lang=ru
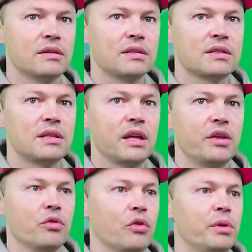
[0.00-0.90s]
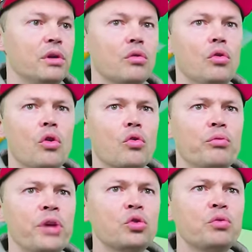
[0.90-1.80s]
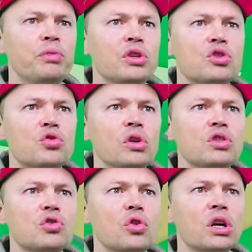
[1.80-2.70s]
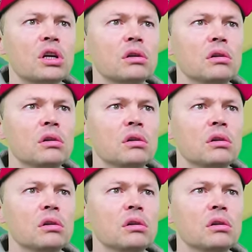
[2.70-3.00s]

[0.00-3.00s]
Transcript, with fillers: сдаем их. Ох, у меня тут 540...